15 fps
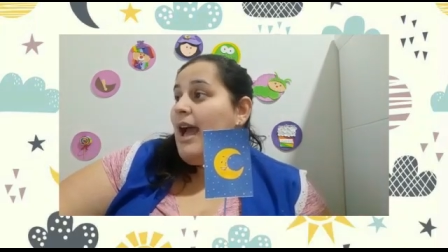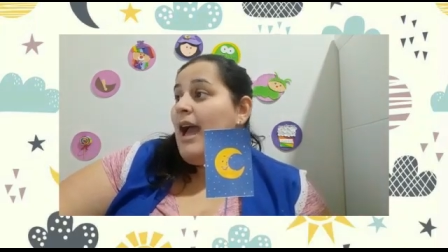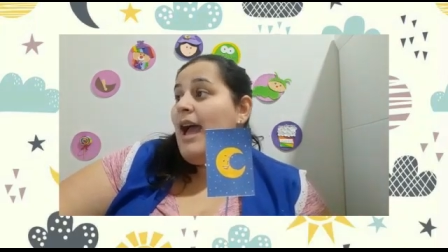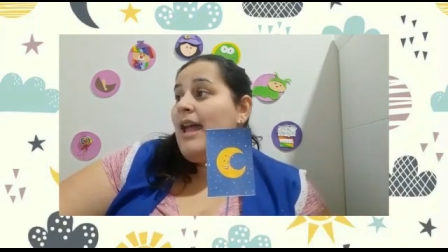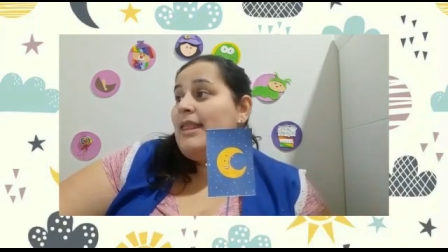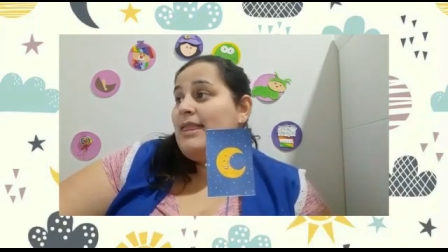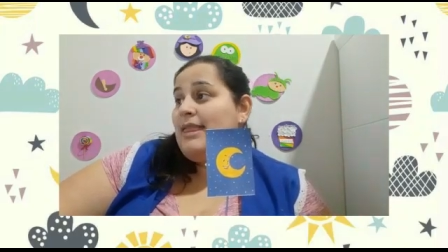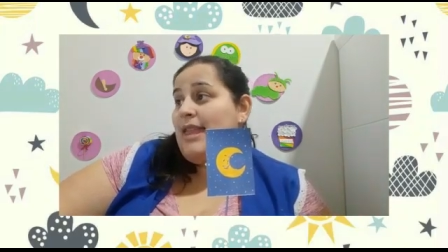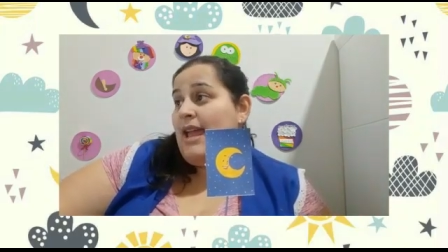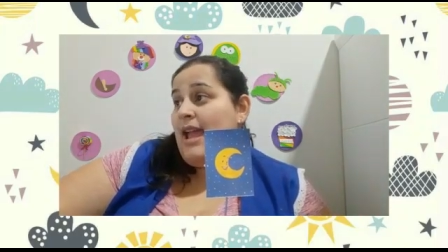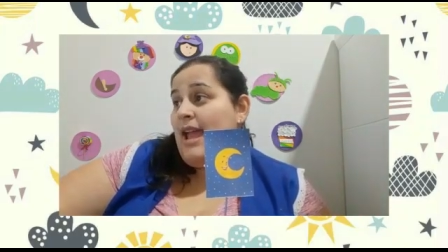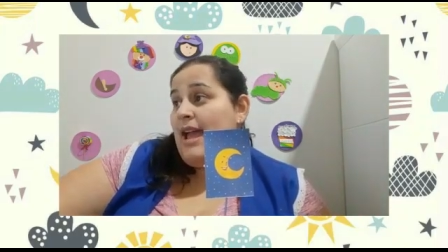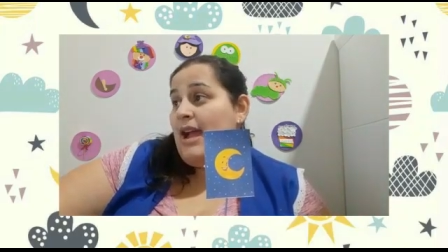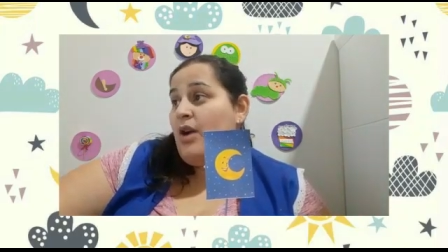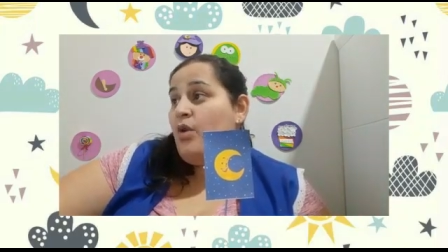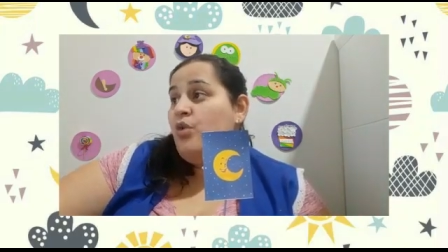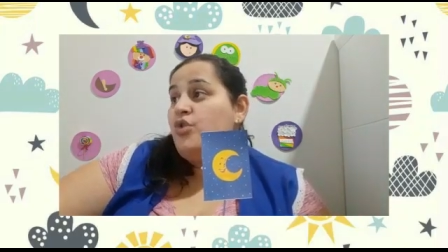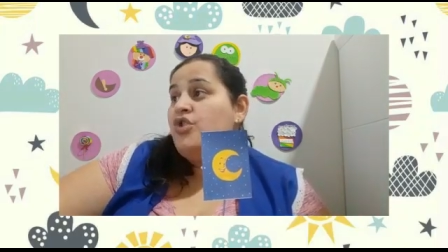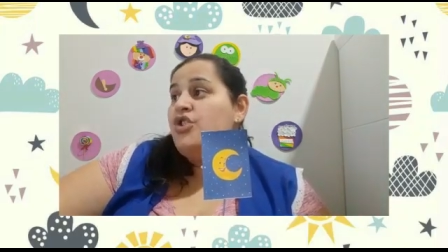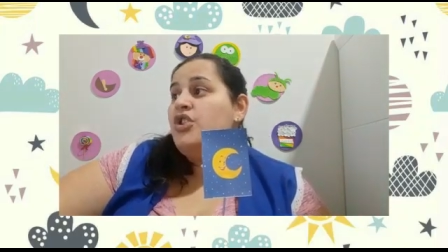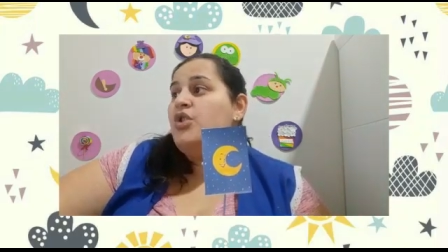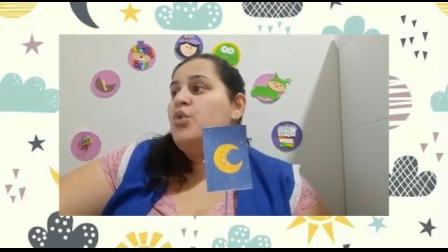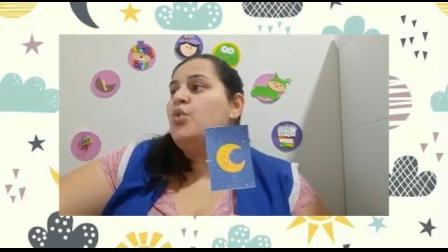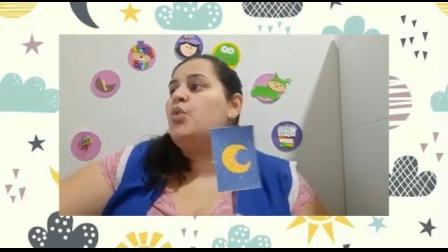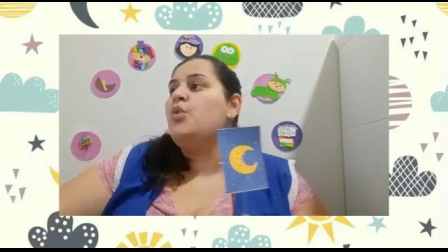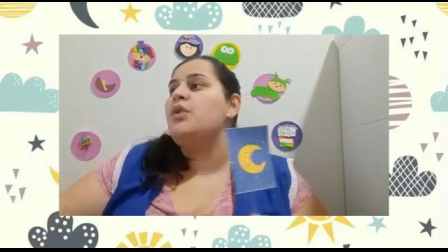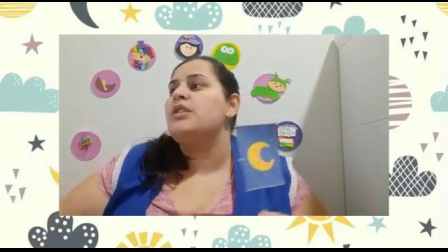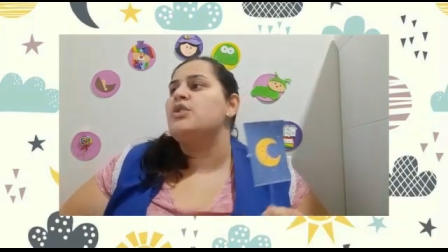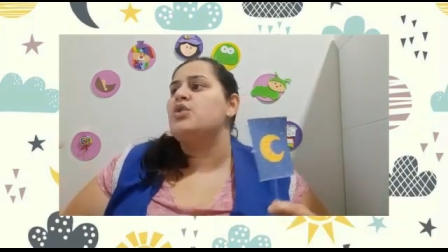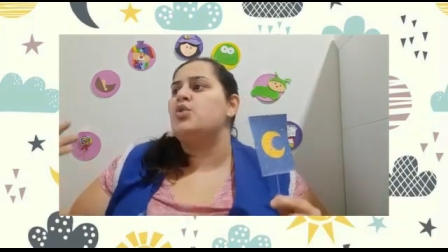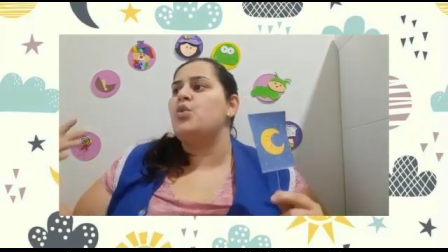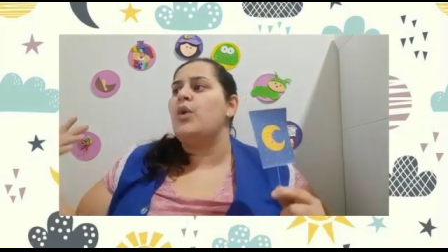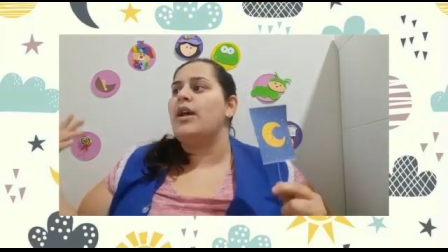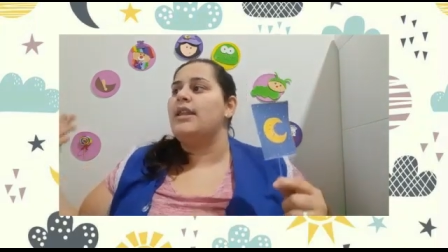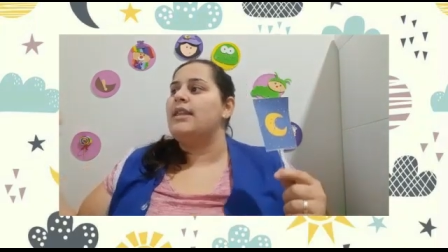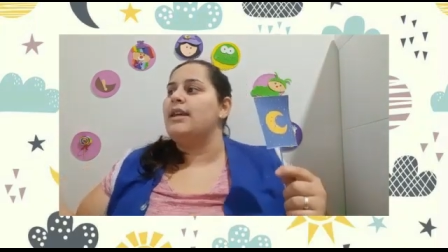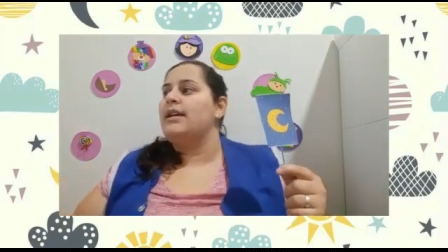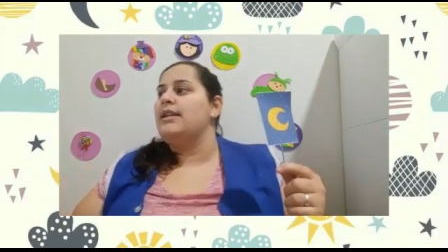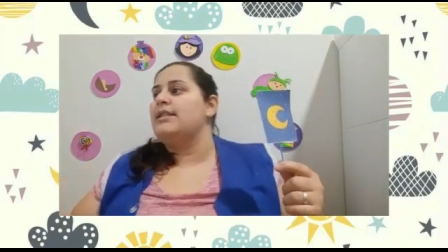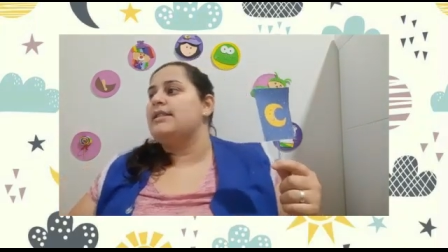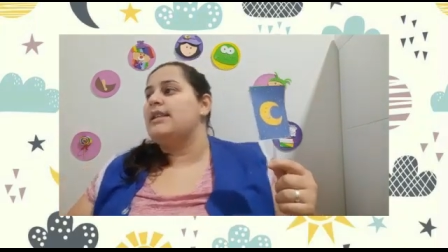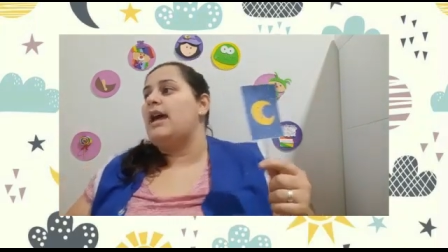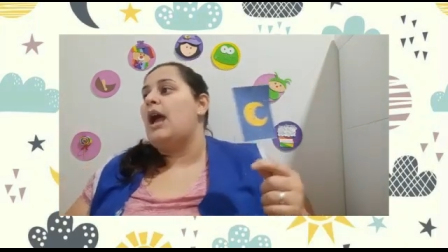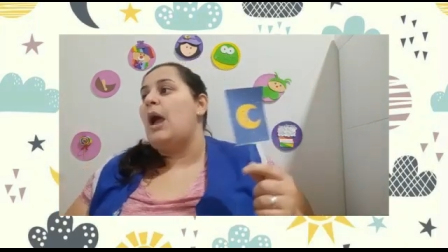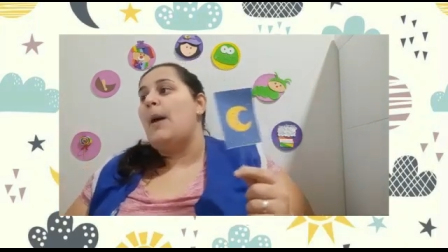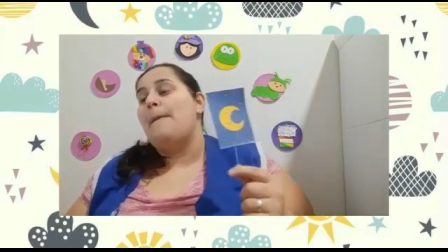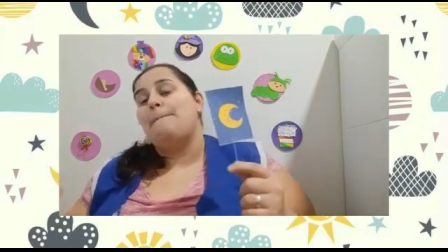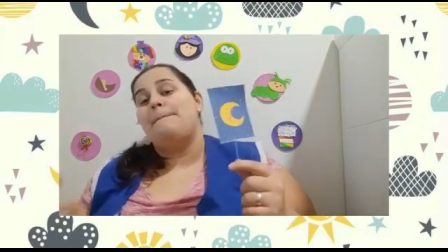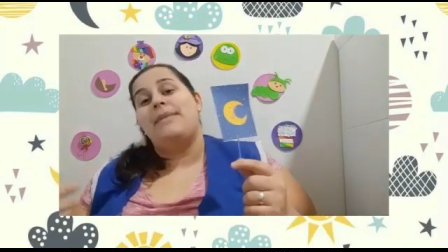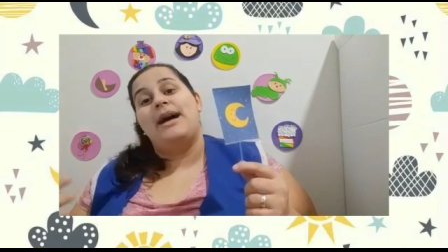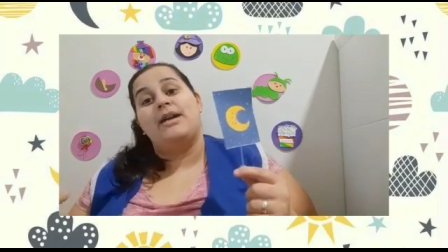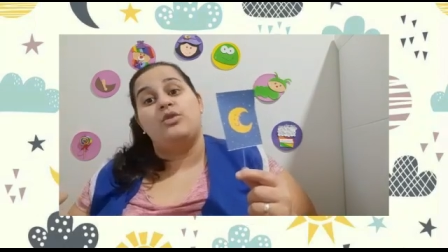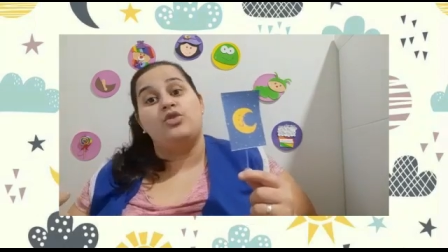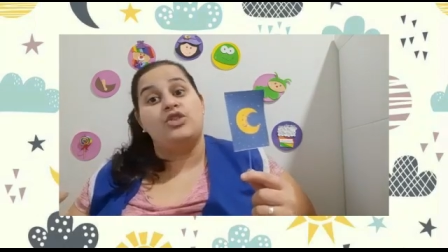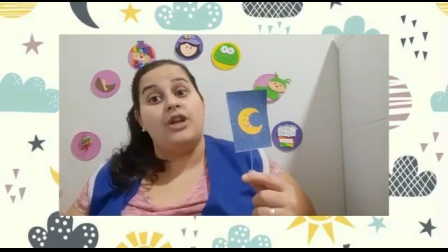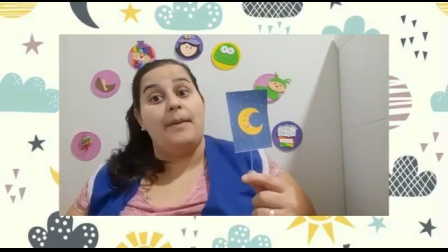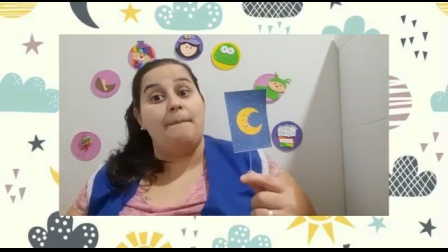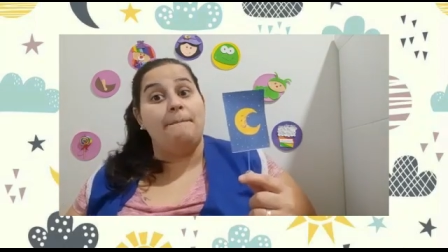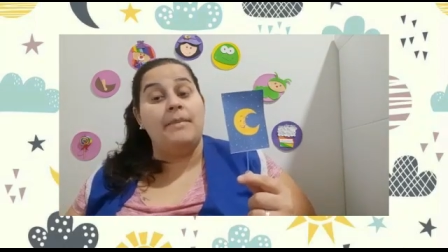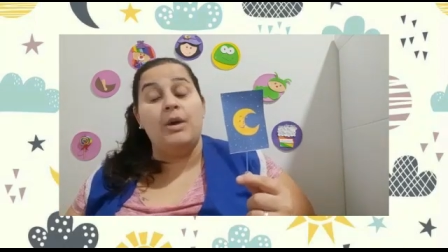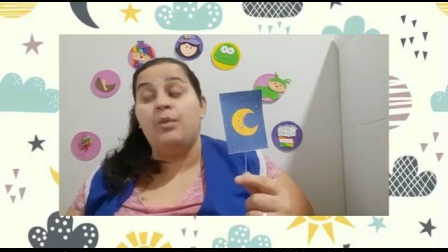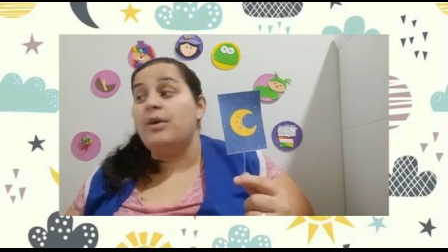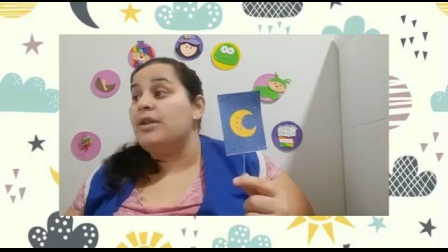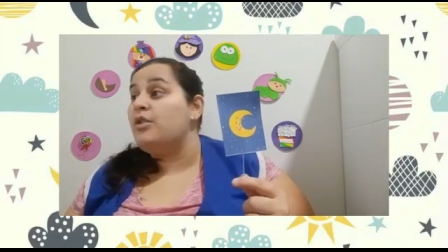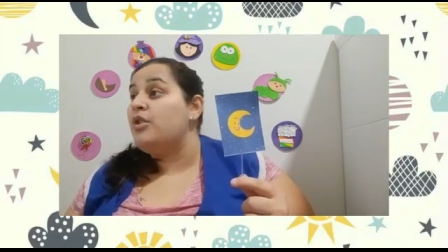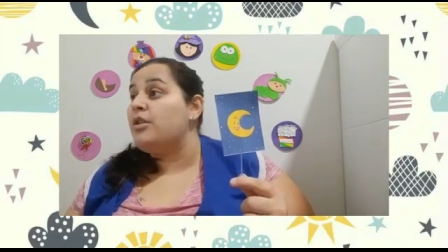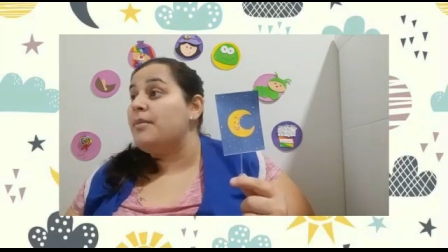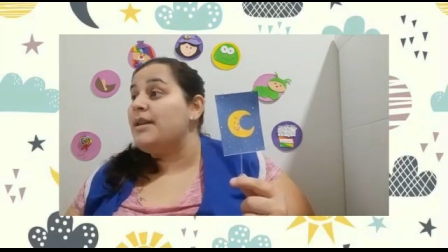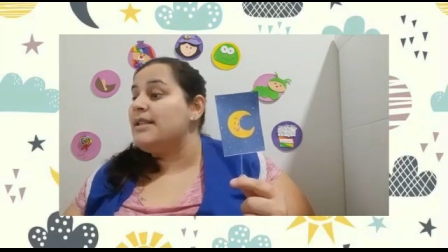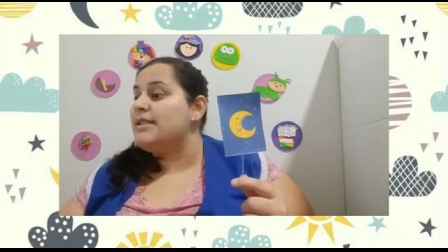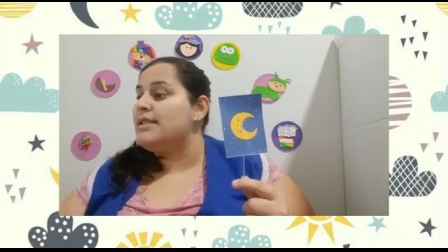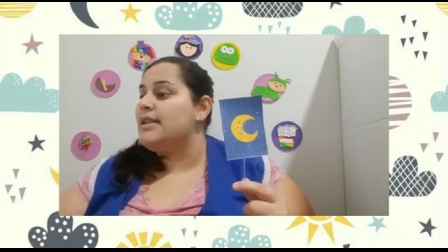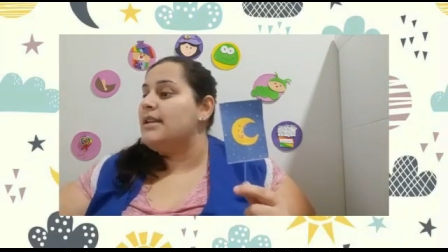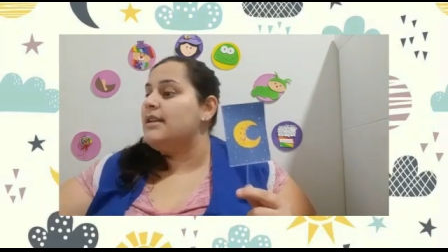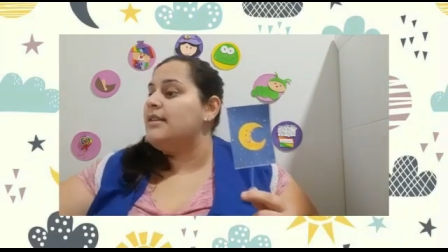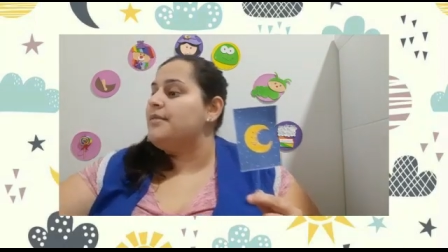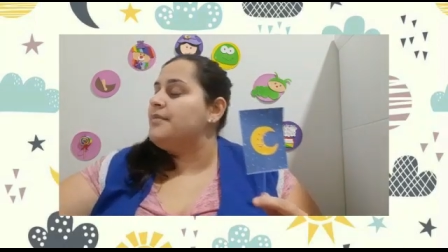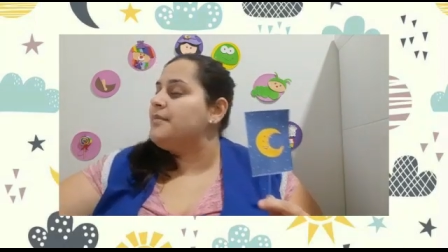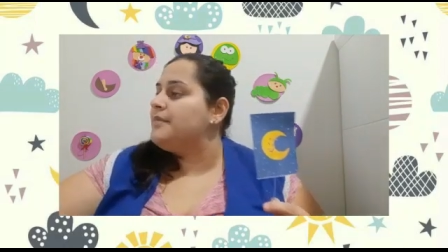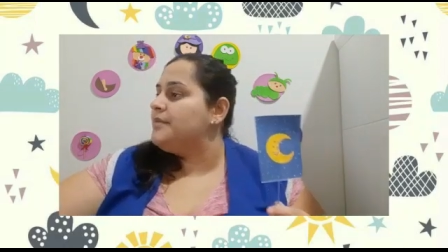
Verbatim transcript: A terra continua sua dança para o Japão adormecer.